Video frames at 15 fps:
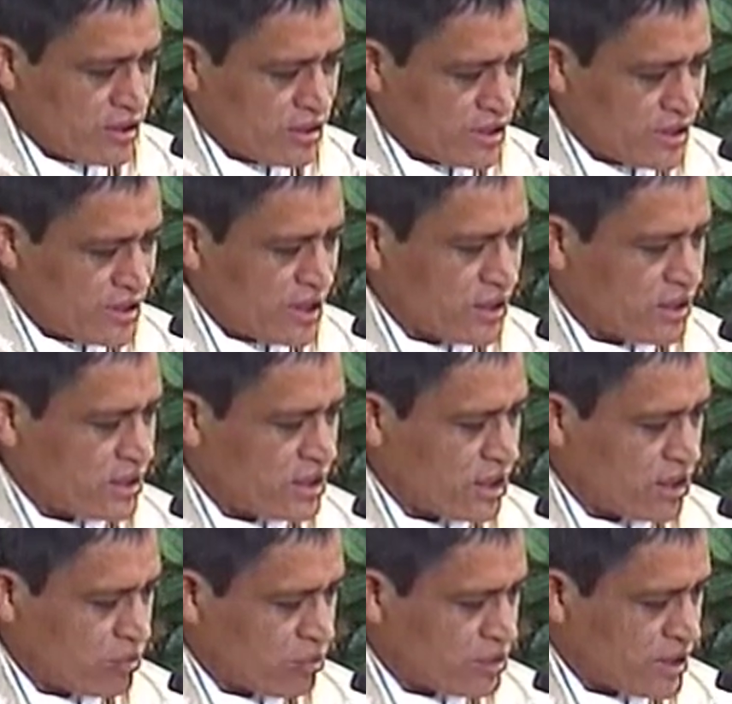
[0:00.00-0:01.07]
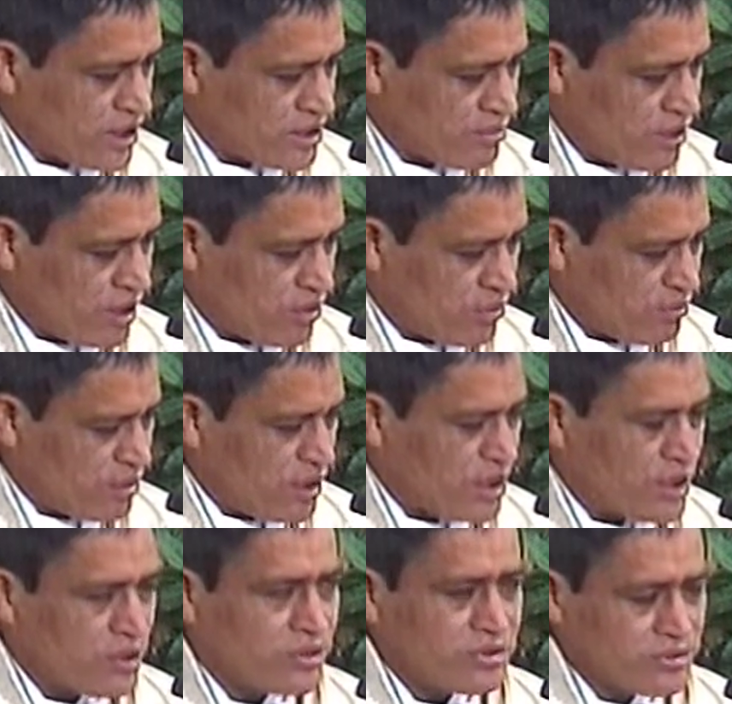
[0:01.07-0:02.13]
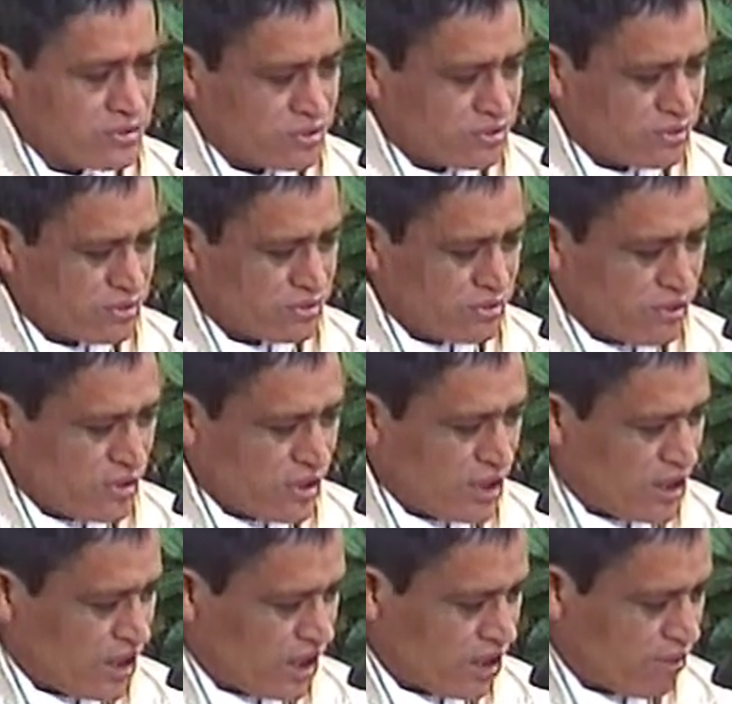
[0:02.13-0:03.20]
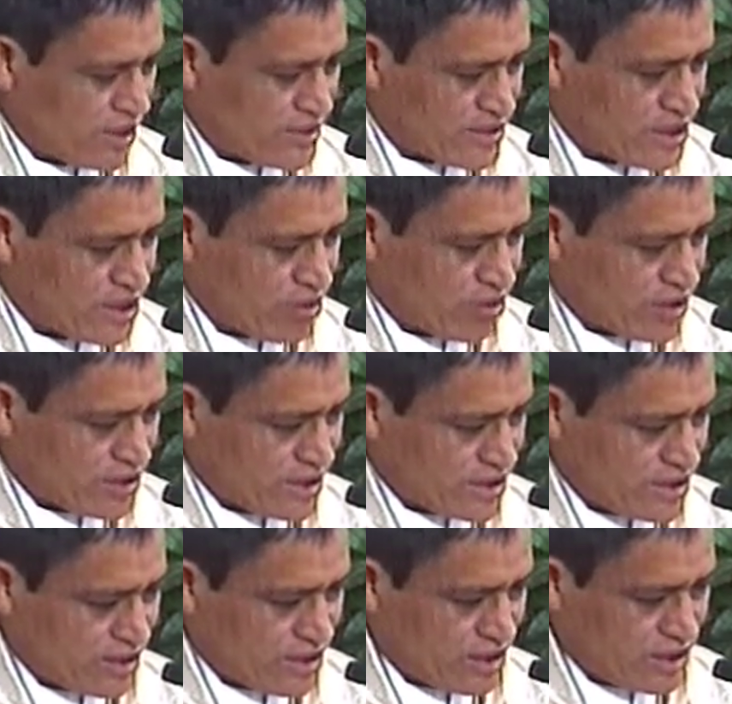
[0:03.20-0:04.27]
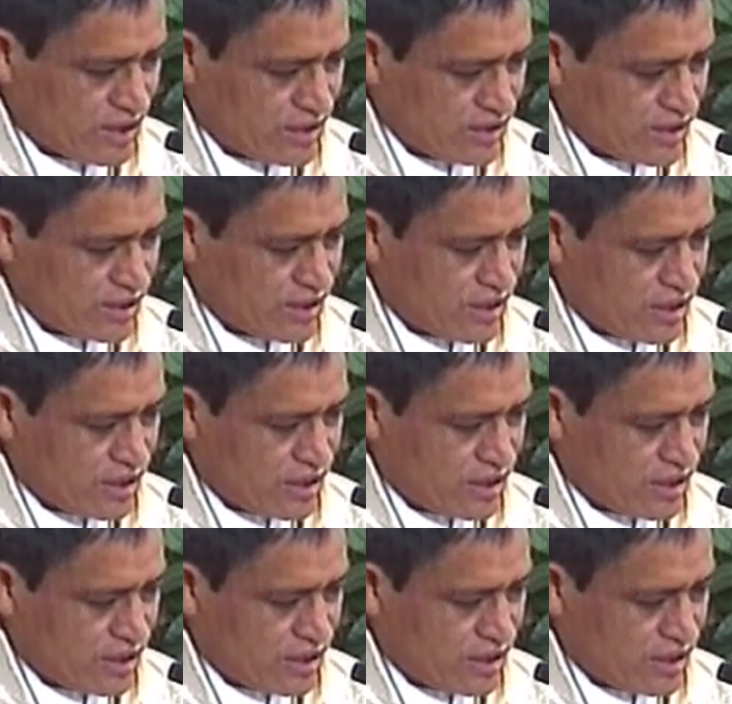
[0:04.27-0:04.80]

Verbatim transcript: Se siente entusiasmado, pero me deja vacío esas ideas.